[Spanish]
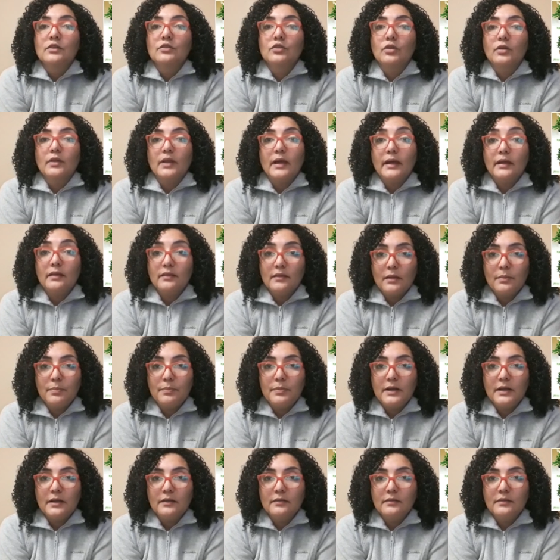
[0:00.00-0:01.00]
Todas estas
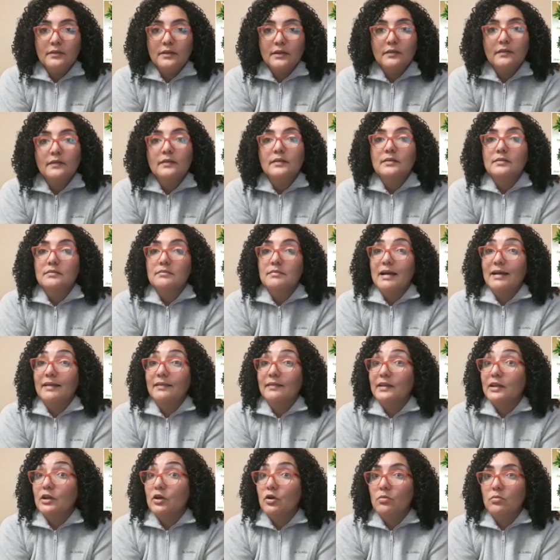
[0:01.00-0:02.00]
plantas,
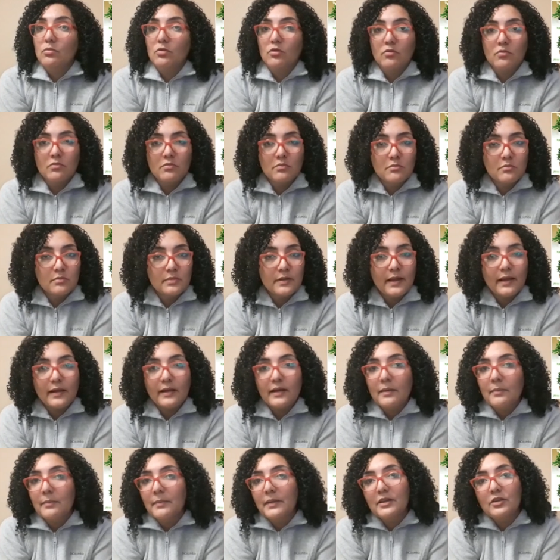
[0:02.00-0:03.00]
así como una
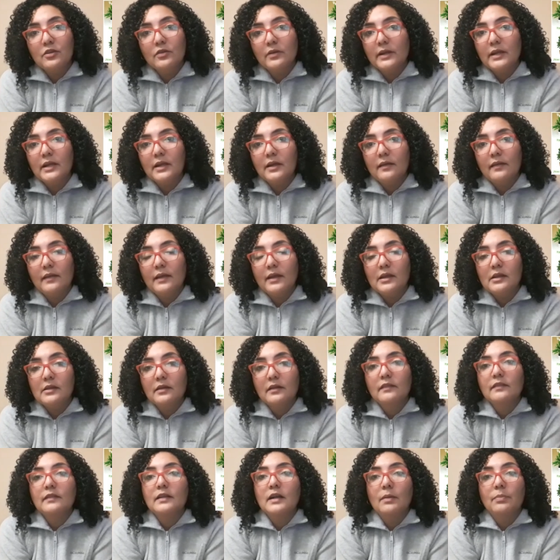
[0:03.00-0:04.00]
gran mayoría de
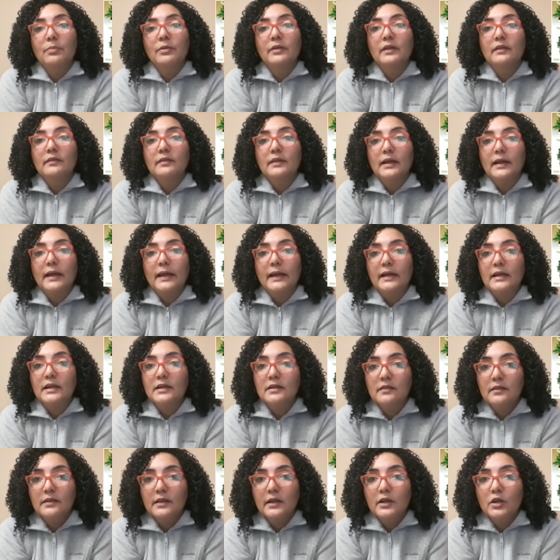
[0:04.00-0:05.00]
ellas, se las pueden tener en el
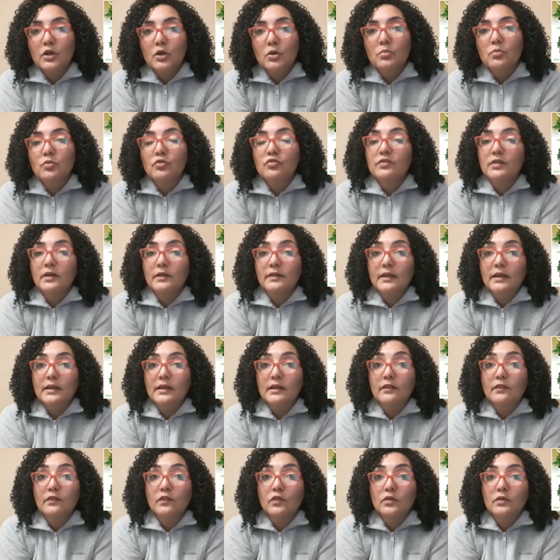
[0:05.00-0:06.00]
interior. Muchas de
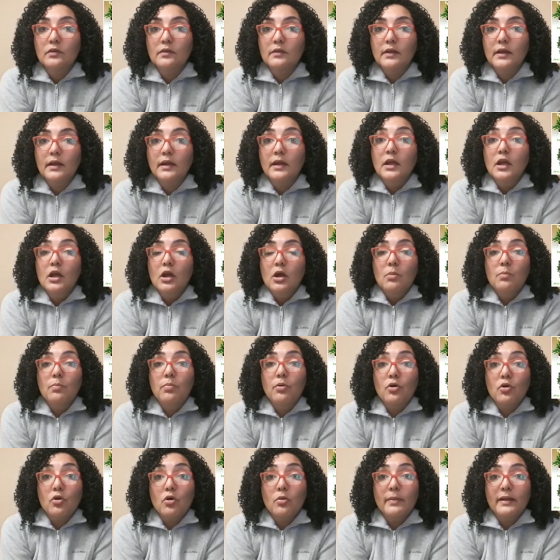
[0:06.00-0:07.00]
ellas son de
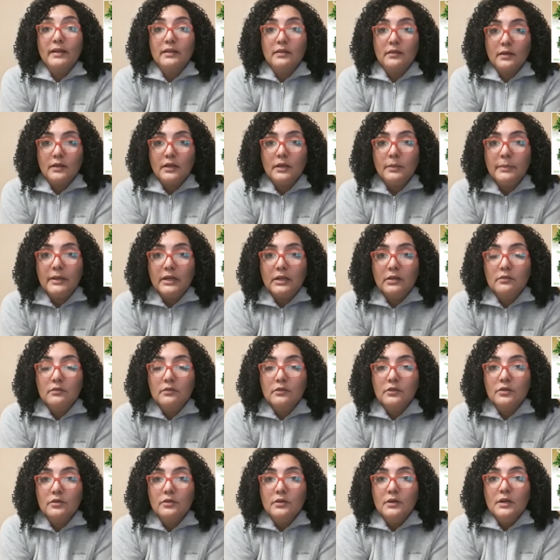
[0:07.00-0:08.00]
poco
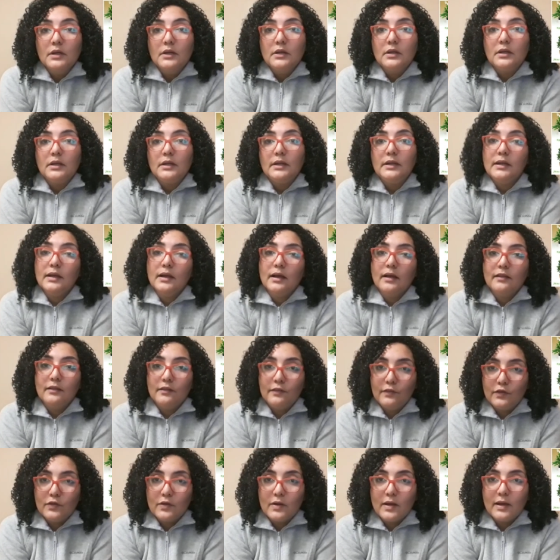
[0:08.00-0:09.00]
mantenimiento y en
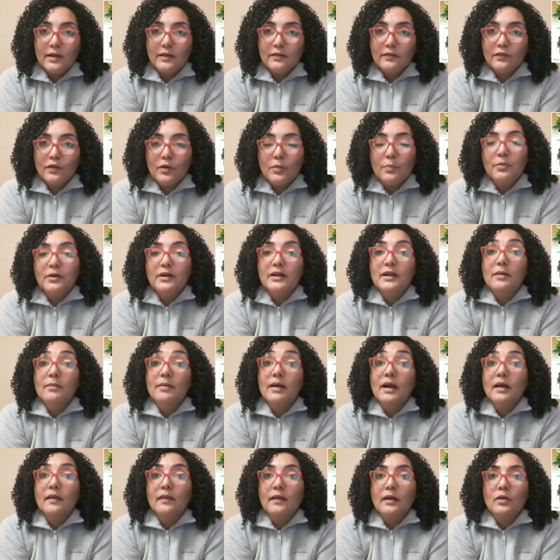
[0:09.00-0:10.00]
adición a eso, pues le
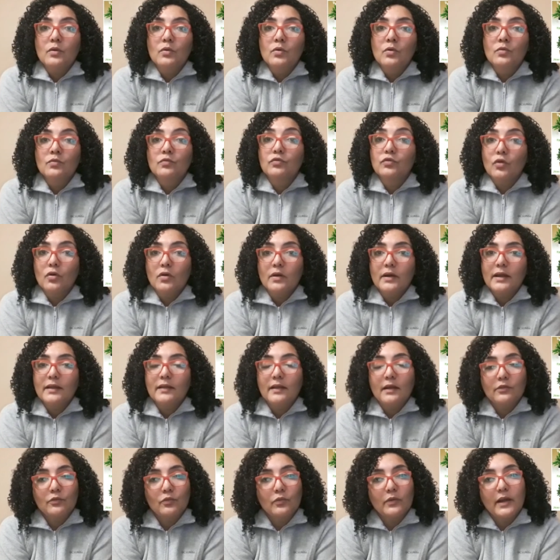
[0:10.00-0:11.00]
van a dar un toque
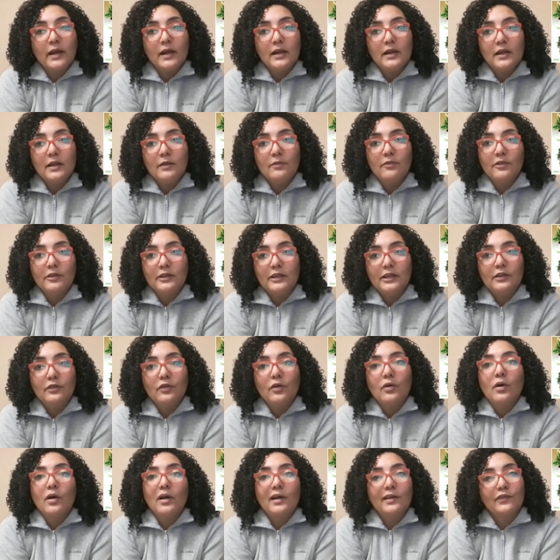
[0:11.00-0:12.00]
natural y
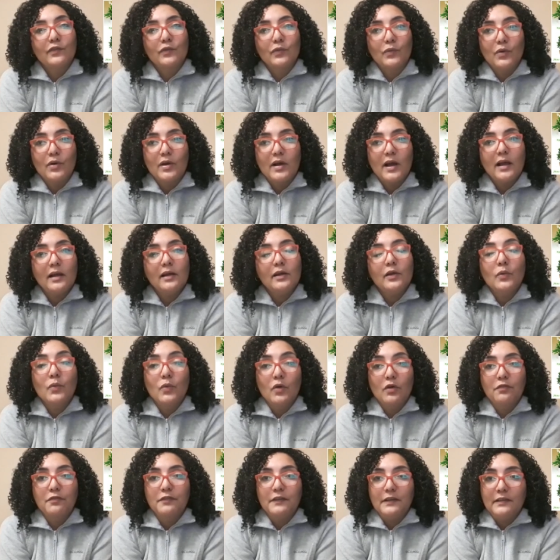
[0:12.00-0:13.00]
bonito a su hogar
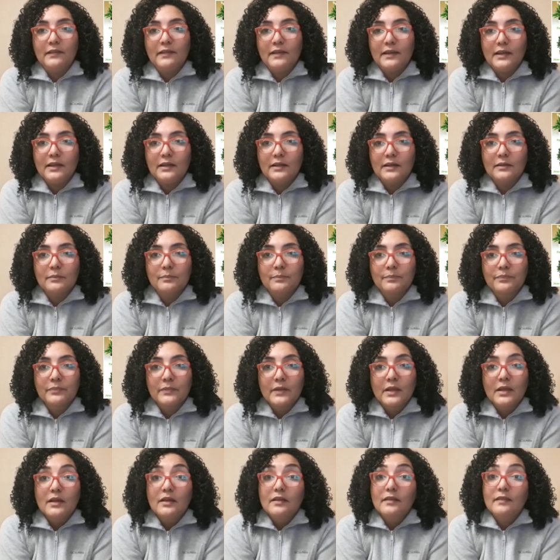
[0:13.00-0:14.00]
u oficina.
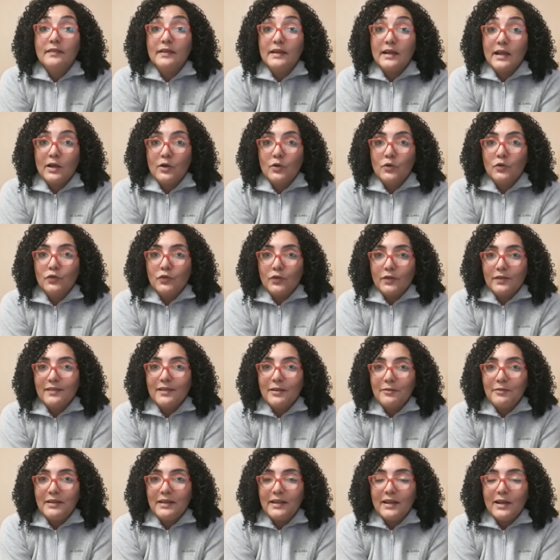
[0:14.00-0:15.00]
Si les gustó
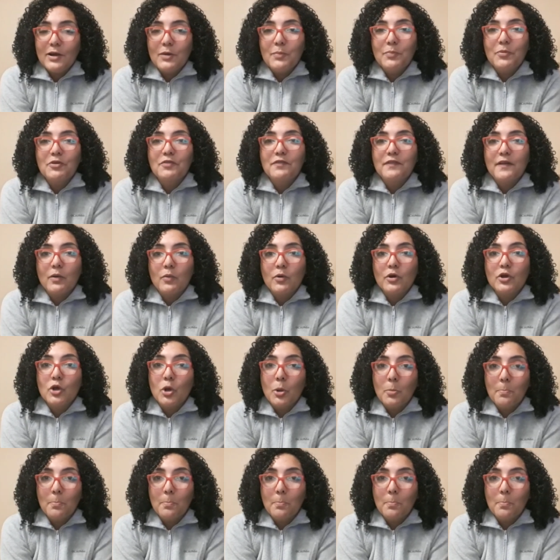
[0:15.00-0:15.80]
este video, por favor